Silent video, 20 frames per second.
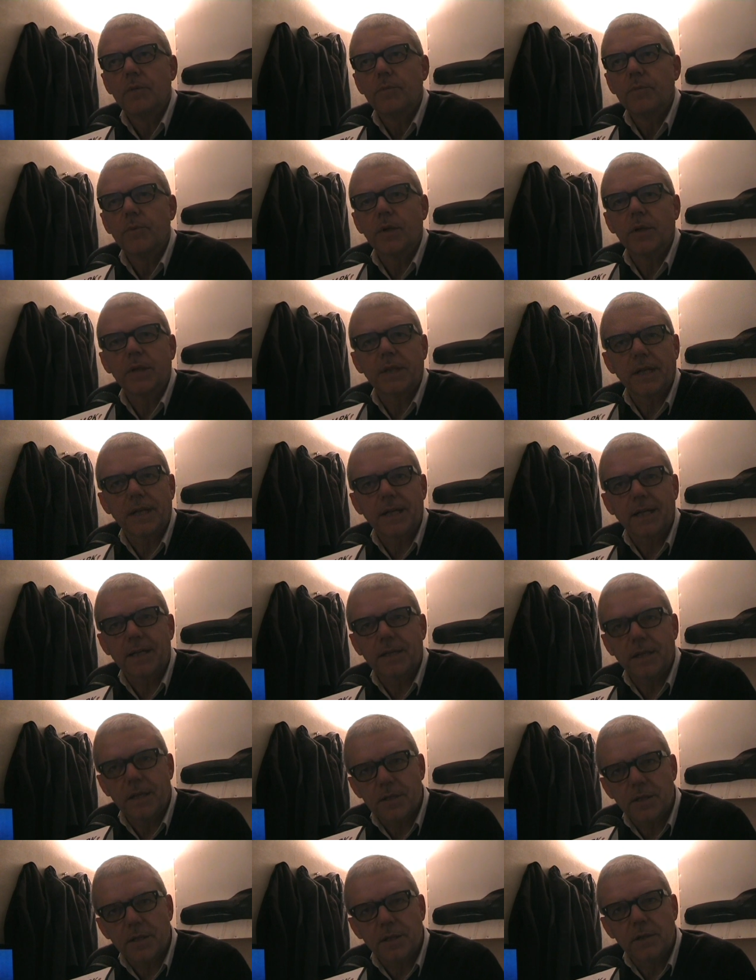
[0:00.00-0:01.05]
più,
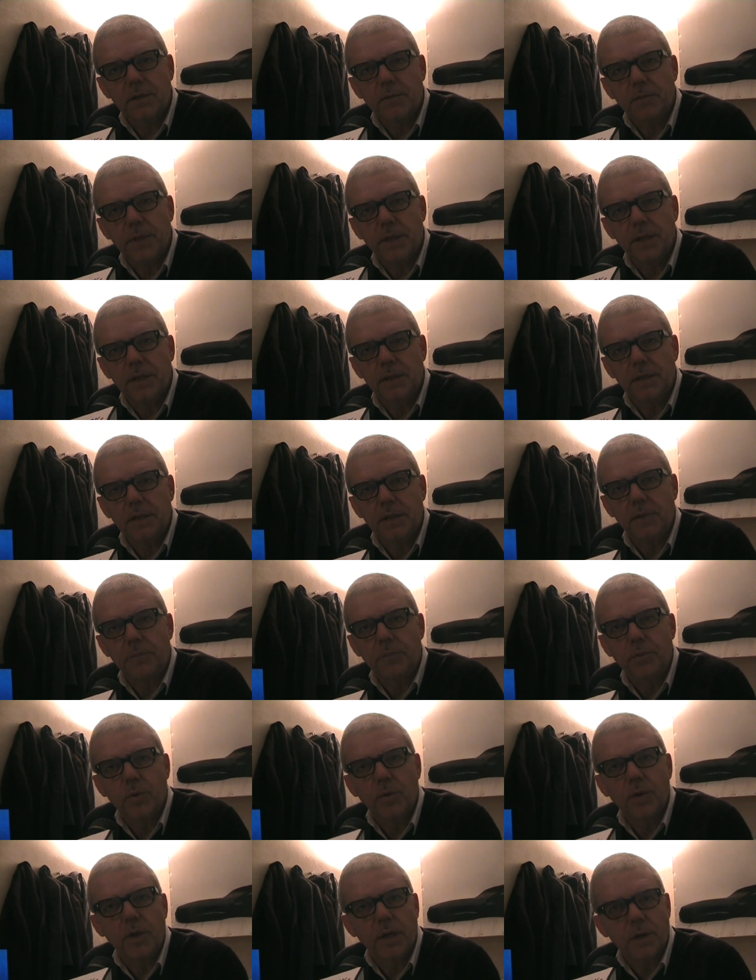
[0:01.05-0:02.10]
attaccati ai sentimenti,
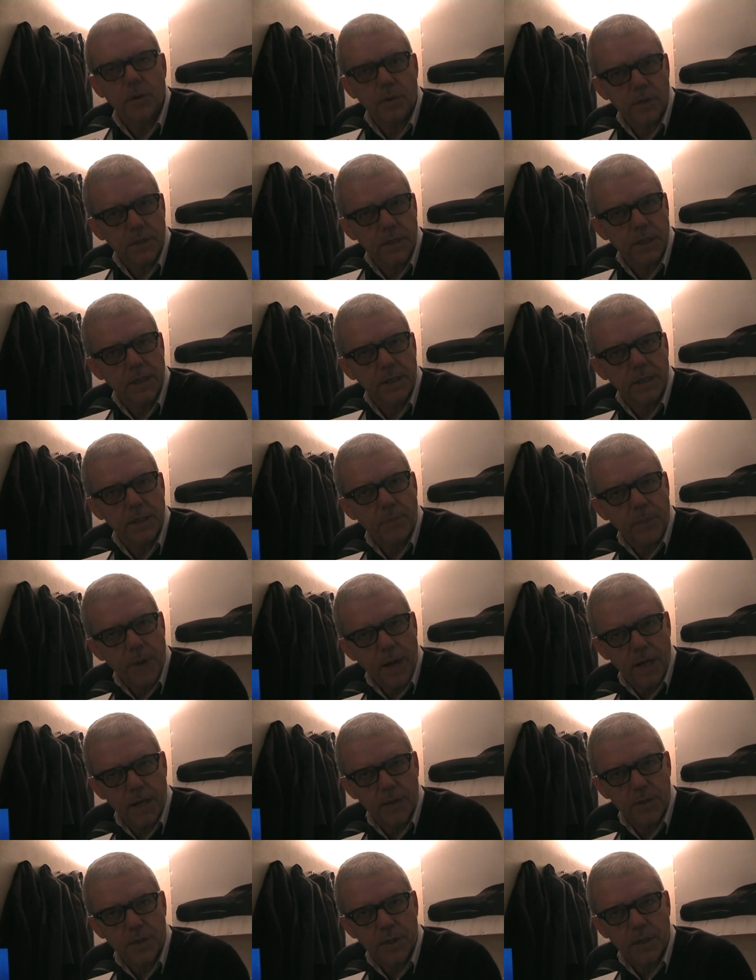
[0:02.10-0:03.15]
più alle cose di
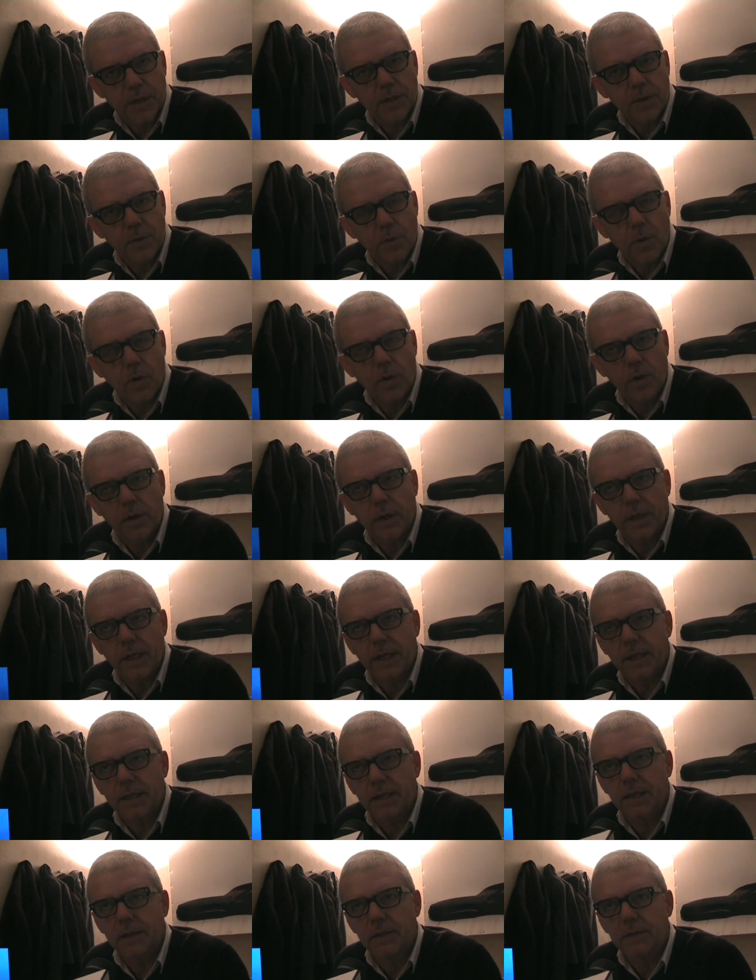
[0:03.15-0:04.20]
pancia, di
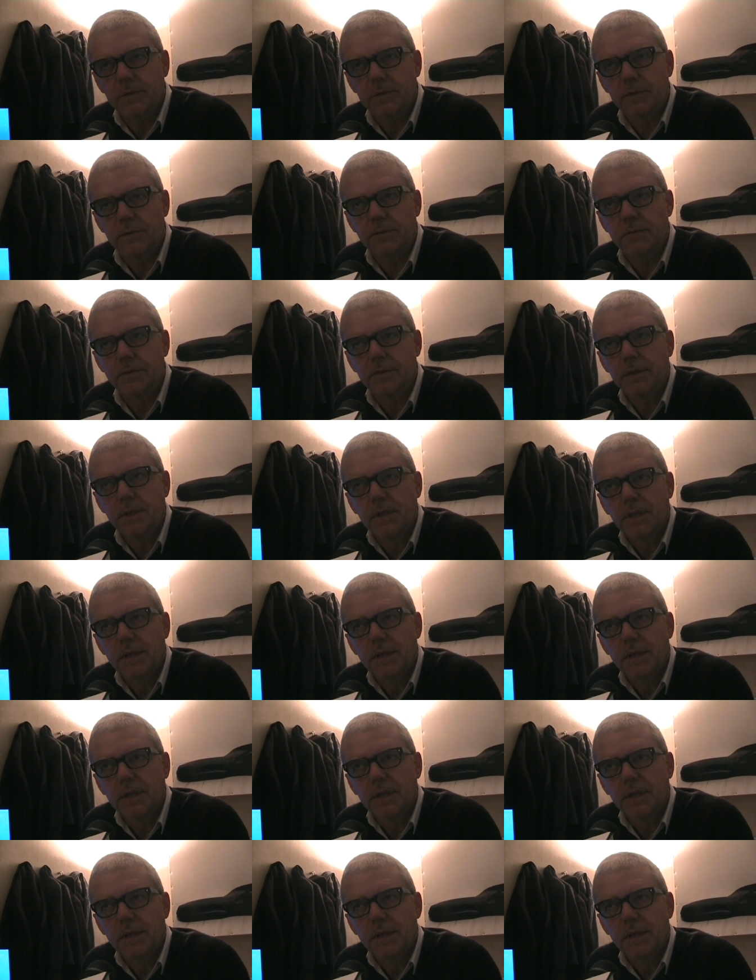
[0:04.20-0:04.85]
cuore, che non